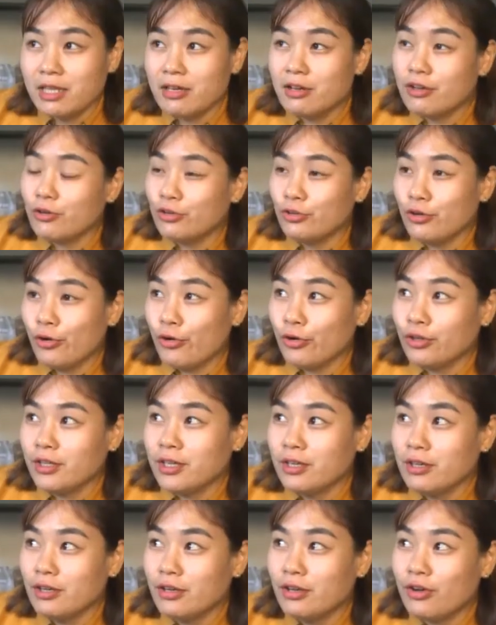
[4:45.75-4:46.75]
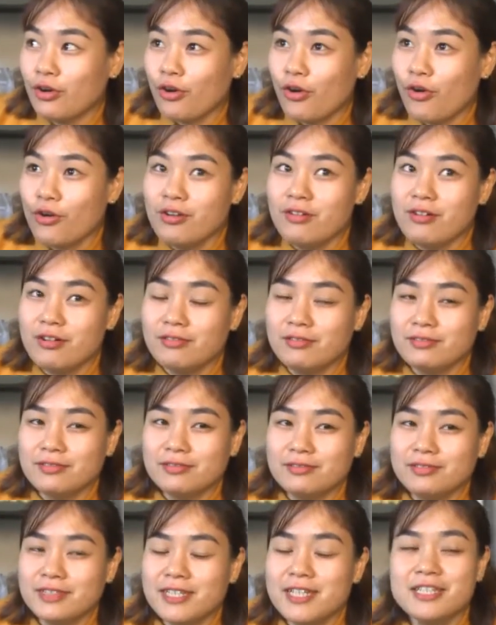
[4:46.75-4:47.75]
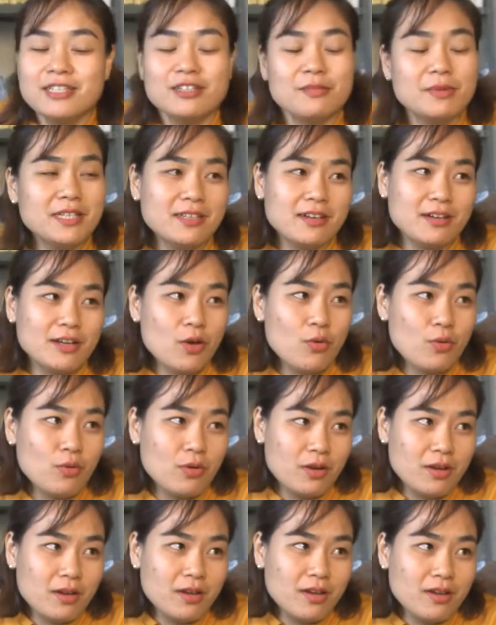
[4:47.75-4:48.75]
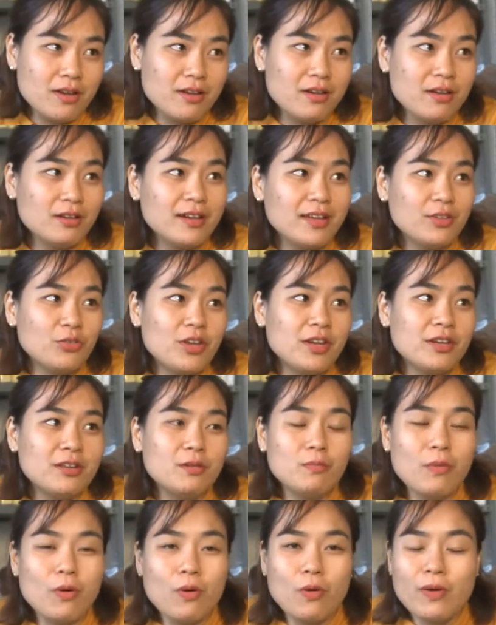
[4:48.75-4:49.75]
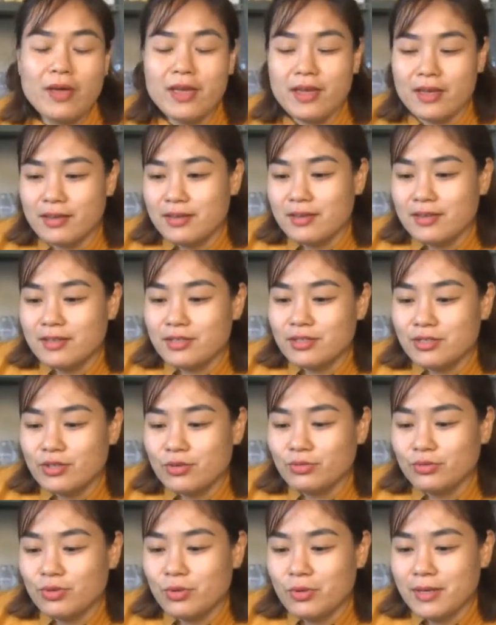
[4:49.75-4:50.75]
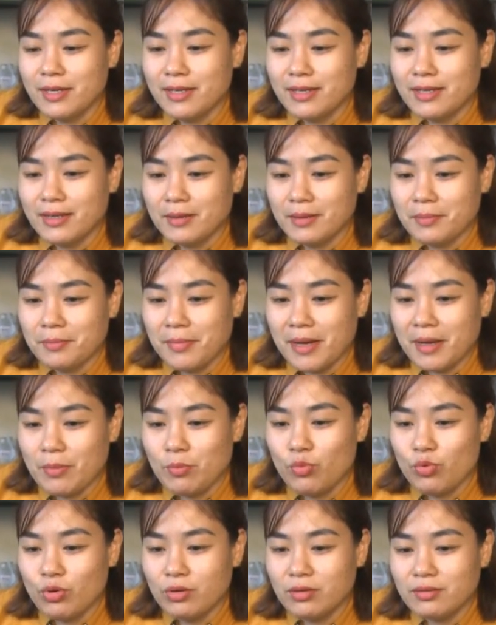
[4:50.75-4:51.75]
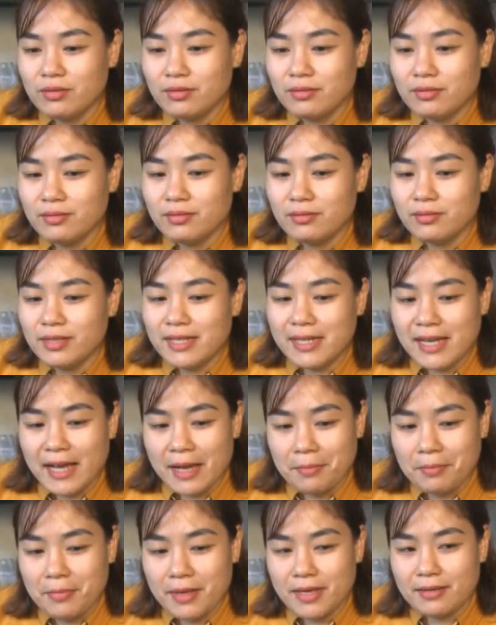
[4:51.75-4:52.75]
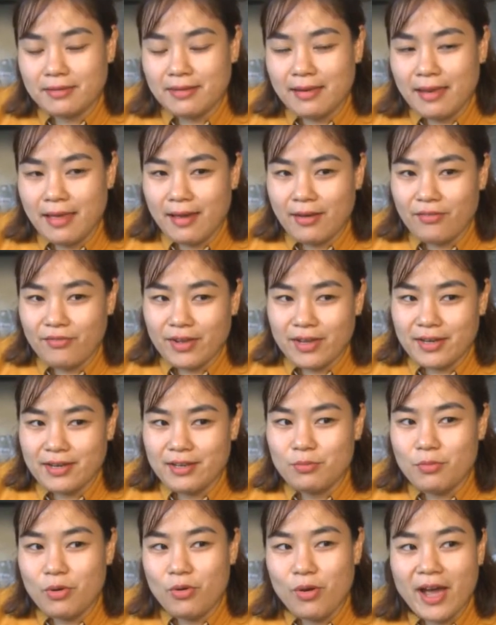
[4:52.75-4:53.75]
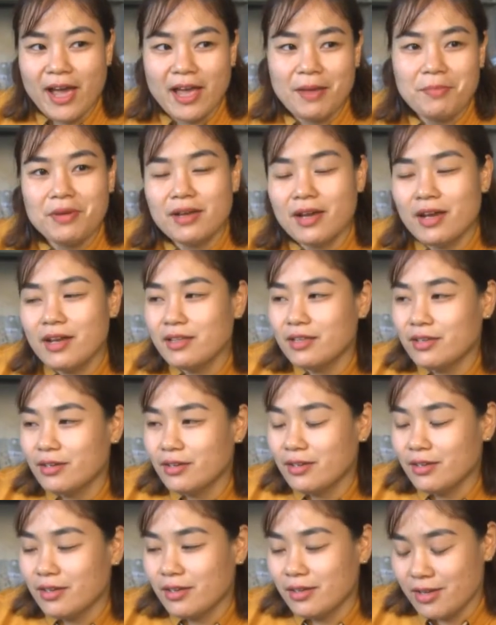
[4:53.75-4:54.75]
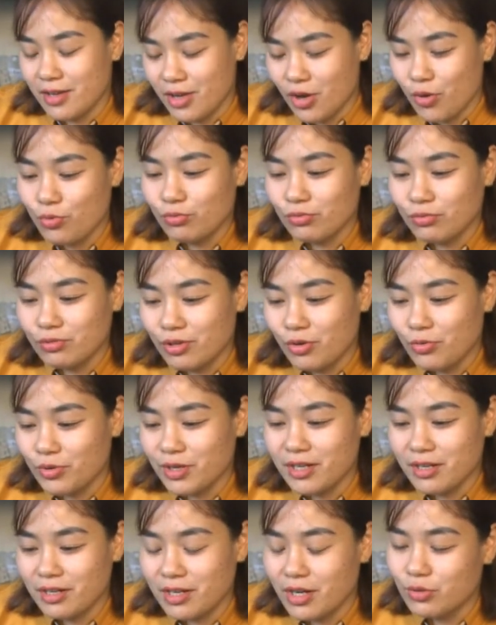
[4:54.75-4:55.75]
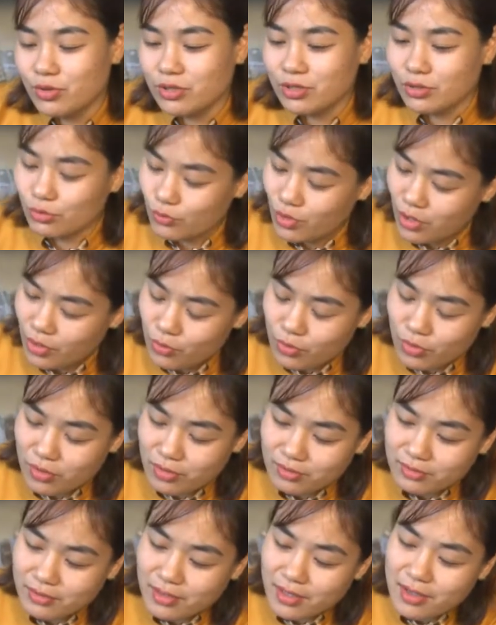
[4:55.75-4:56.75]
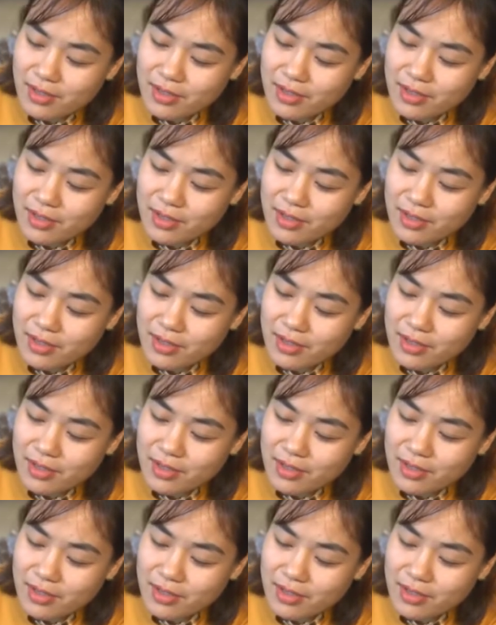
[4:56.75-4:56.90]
thời còn nhỏ thì có đường đi như bây giờ đâu đường là toàn đi bộ ấy xong rồi mà muốn đi khám bệnh là phải đi bộ 20 cây thì không không đi được đâu chỉ có uống